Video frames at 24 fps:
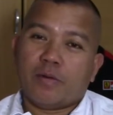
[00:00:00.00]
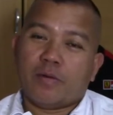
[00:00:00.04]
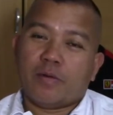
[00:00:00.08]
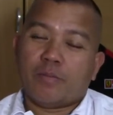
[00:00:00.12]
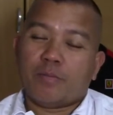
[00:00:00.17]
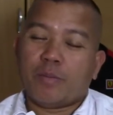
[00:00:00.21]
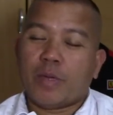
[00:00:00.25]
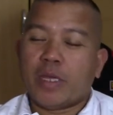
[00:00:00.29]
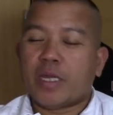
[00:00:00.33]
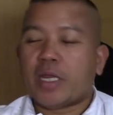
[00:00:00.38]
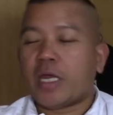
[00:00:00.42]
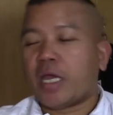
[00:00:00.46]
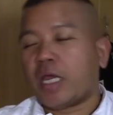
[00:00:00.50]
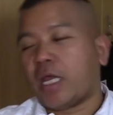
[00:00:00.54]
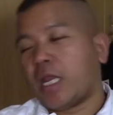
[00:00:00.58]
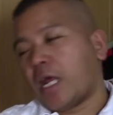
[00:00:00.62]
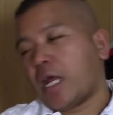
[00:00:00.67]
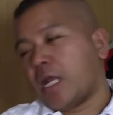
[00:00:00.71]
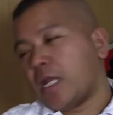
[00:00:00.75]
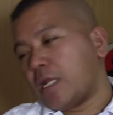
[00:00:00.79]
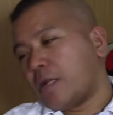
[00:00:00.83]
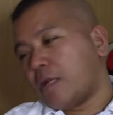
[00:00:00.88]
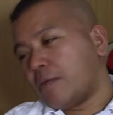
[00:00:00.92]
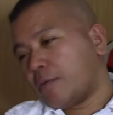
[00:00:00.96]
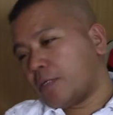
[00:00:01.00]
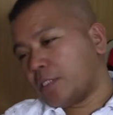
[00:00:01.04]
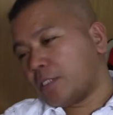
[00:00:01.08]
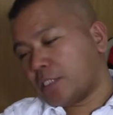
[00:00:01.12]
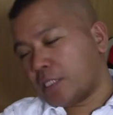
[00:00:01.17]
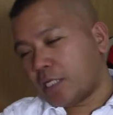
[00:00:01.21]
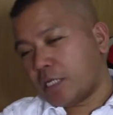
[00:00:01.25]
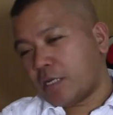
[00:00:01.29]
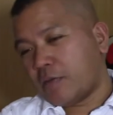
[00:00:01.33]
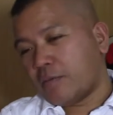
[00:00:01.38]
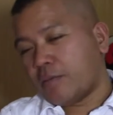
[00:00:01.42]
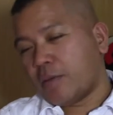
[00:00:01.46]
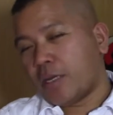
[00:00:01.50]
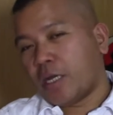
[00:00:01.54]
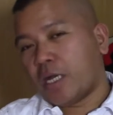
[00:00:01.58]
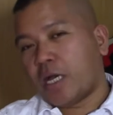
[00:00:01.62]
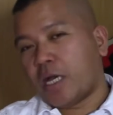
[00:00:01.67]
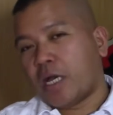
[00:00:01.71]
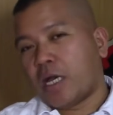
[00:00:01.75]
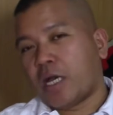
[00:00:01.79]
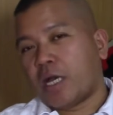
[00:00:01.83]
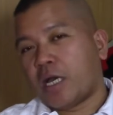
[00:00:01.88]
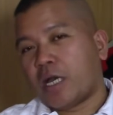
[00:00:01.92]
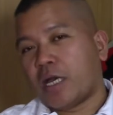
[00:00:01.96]
May nakilala naman siya ng
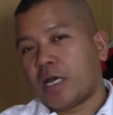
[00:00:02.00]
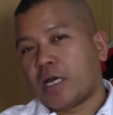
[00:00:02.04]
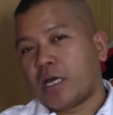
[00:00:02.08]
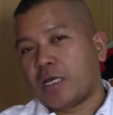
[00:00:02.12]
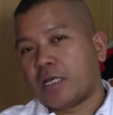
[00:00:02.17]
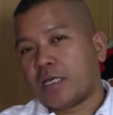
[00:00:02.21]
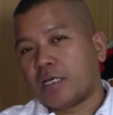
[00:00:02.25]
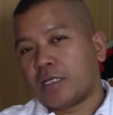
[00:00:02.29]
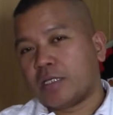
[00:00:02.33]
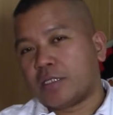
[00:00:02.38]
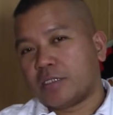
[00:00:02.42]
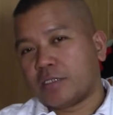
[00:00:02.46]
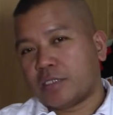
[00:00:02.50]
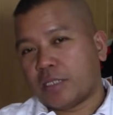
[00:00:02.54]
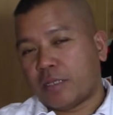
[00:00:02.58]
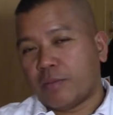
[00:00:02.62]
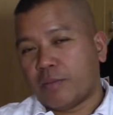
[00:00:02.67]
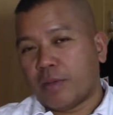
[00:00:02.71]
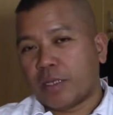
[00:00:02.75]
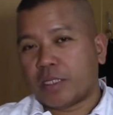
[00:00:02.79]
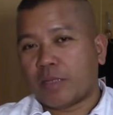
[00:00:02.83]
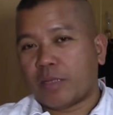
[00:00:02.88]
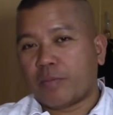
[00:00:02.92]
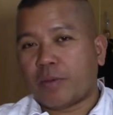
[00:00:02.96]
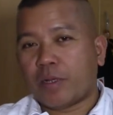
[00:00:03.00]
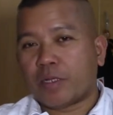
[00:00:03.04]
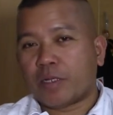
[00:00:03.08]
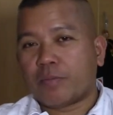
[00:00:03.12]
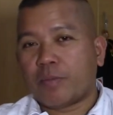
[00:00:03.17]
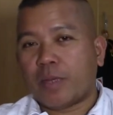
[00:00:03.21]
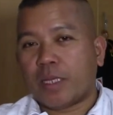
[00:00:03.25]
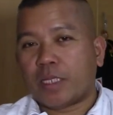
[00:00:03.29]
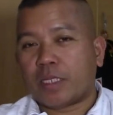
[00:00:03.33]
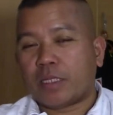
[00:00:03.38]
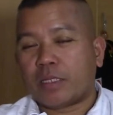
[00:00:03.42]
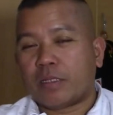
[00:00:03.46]
mga sa ibang department.